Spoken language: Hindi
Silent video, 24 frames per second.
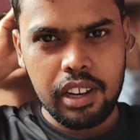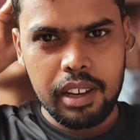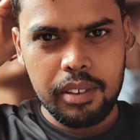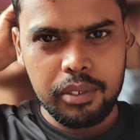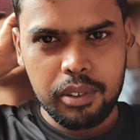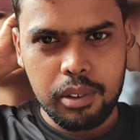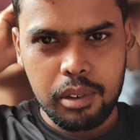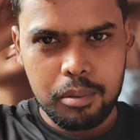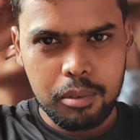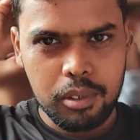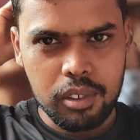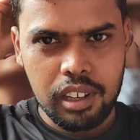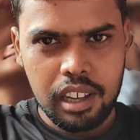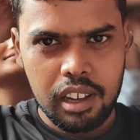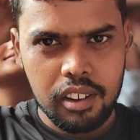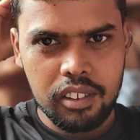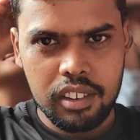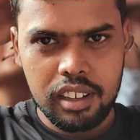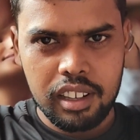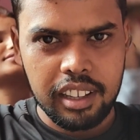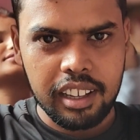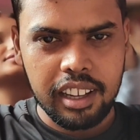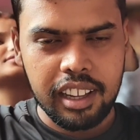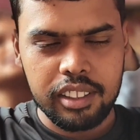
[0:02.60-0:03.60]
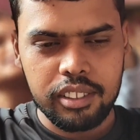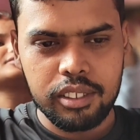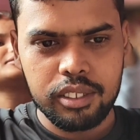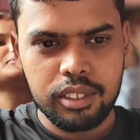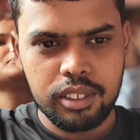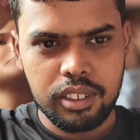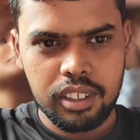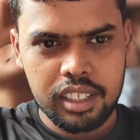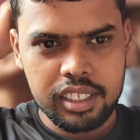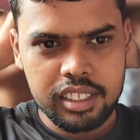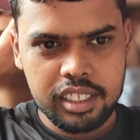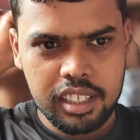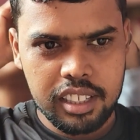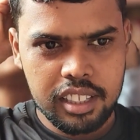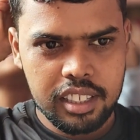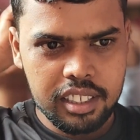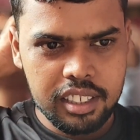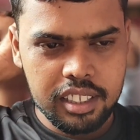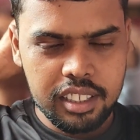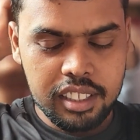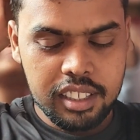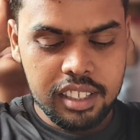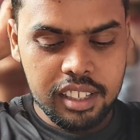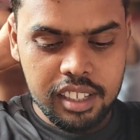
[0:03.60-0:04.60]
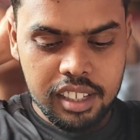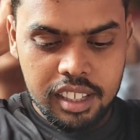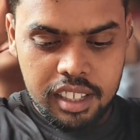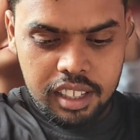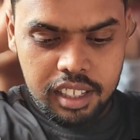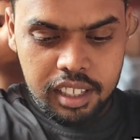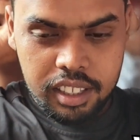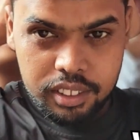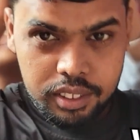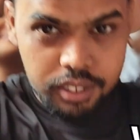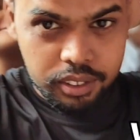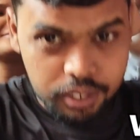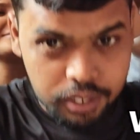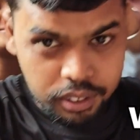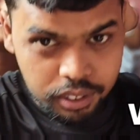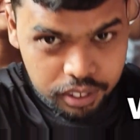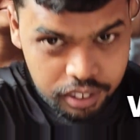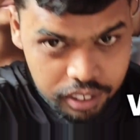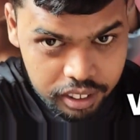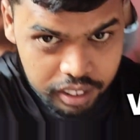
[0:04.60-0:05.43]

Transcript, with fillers: वाइफ को बोला हूँ लगा दो थोड़ा सा तो